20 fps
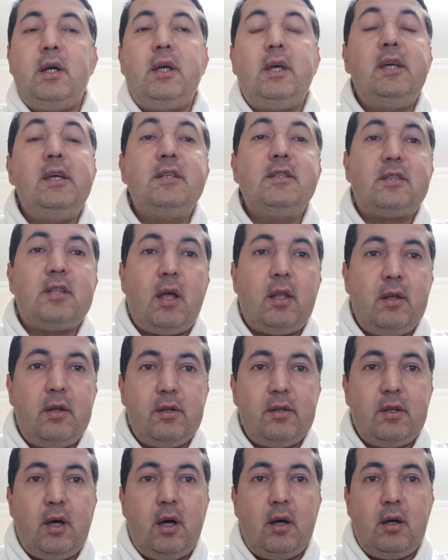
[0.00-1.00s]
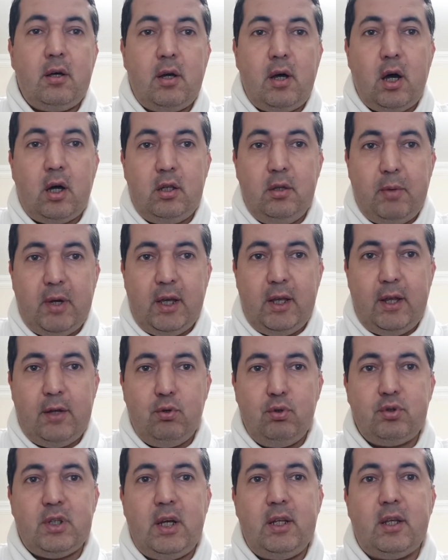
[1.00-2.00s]
İyi insanların da aklıma gelen
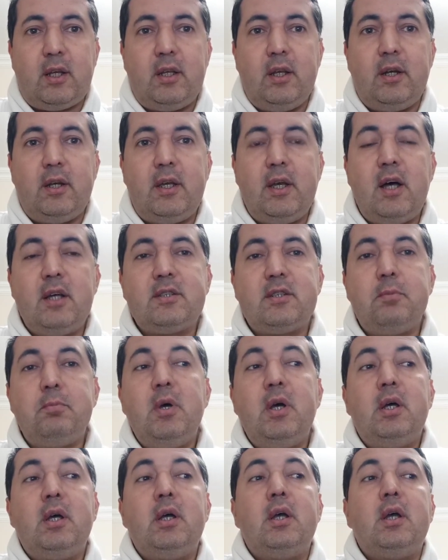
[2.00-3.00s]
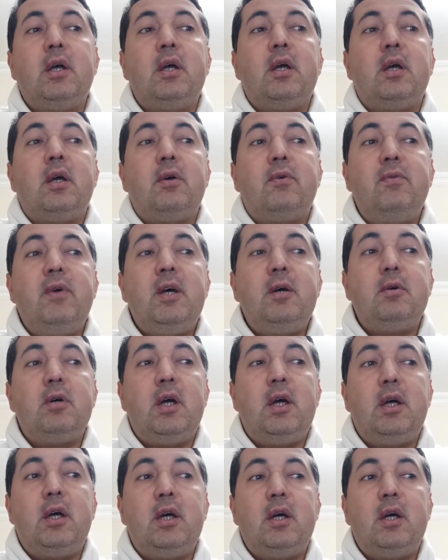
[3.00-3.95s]
özelliklerini yazdım. Ve e,